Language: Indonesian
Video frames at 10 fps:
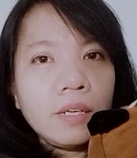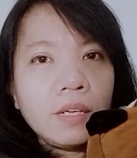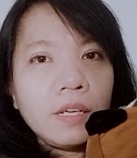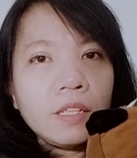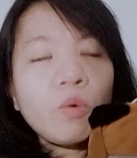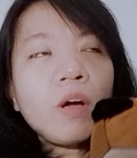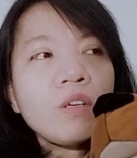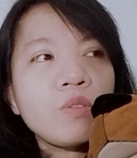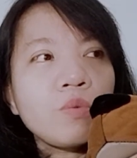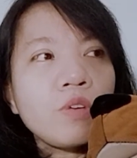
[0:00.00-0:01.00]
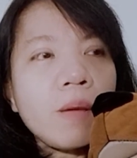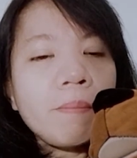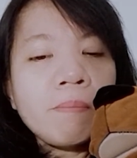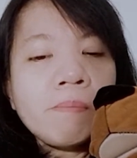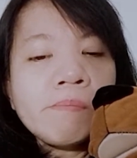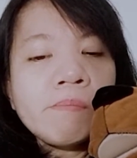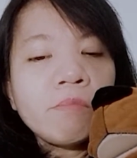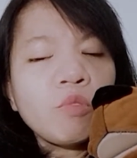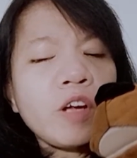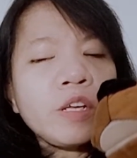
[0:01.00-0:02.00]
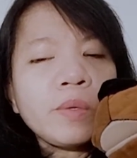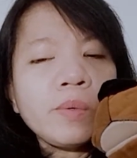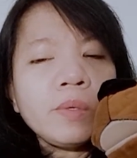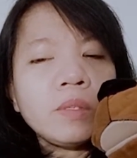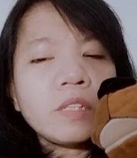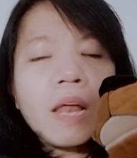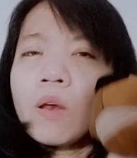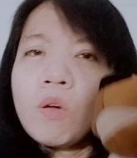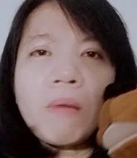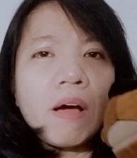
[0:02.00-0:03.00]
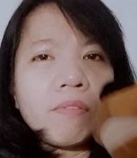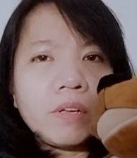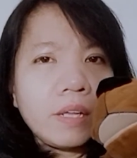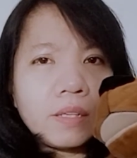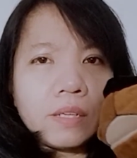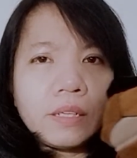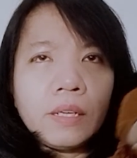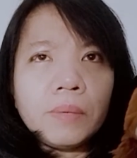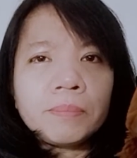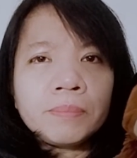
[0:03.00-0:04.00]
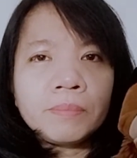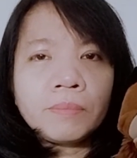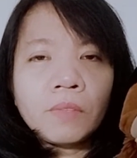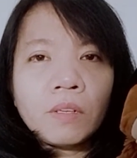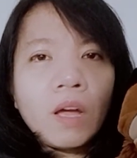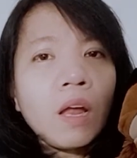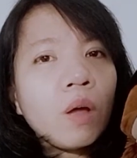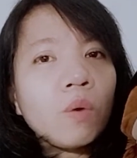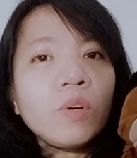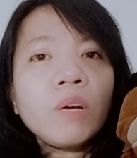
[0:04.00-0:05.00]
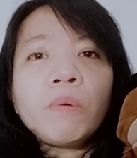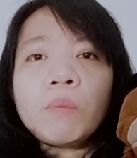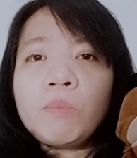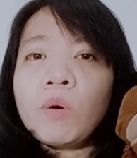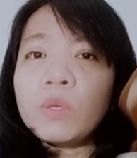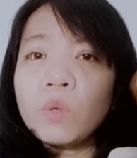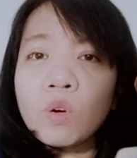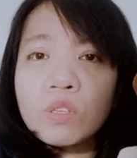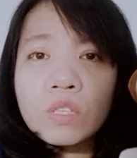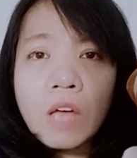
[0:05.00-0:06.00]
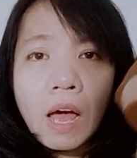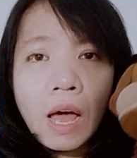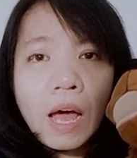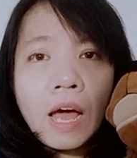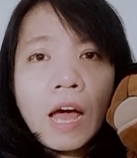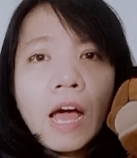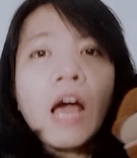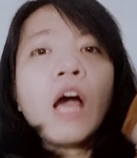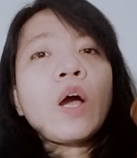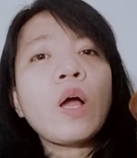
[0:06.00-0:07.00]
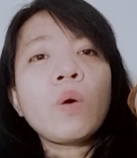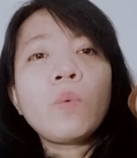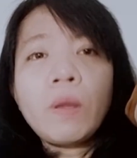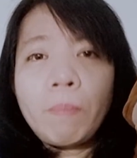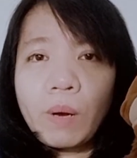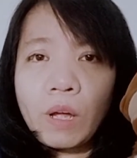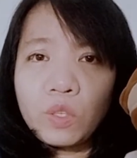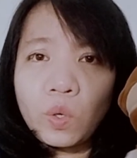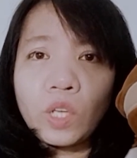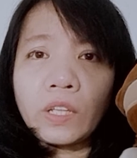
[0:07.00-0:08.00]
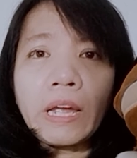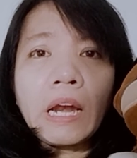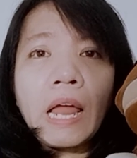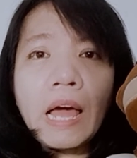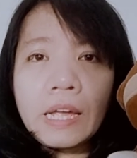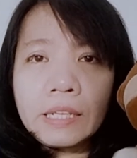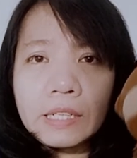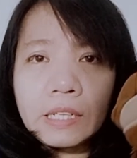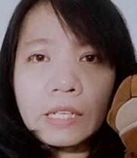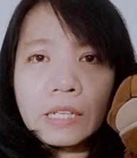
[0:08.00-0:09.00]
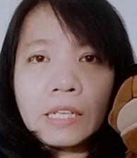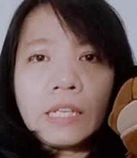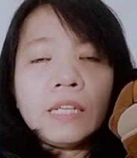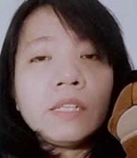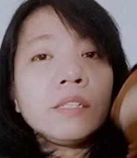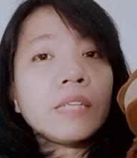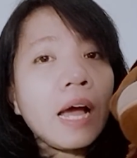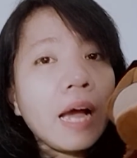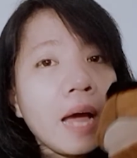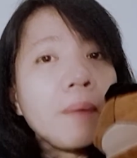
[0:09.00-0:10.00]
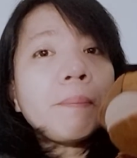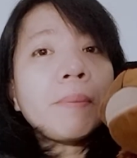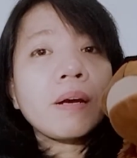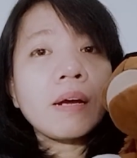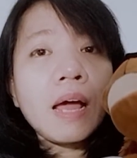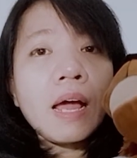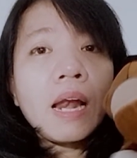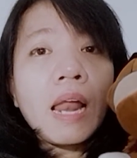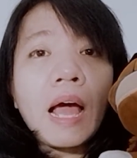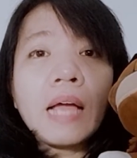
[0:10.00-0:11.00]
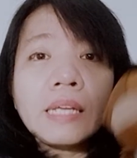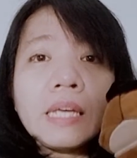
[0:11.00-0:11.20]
Tuhan sudah Tuhan itu selalu maafin kita. Jadi kalau udah berbuat dosa, kalau udah pernah nyontek lagi, jangan pernah lagi